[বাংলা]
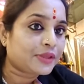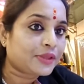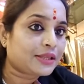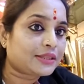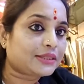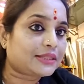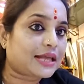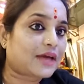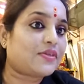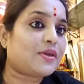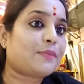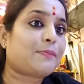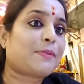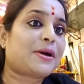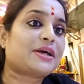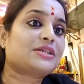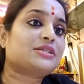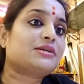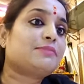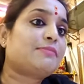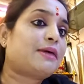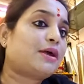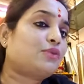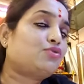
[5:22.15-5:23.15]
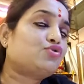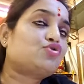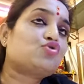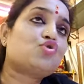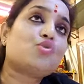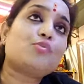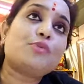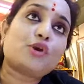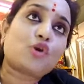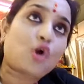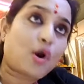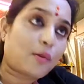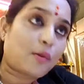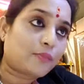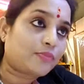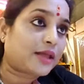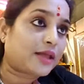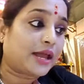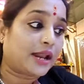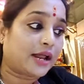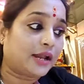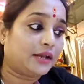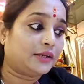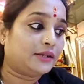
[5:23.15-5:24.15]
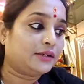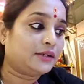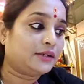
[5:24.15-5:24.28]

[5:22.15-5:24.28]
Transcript: তাদের পাশে মানুষ খুবই কম দাঁড়ান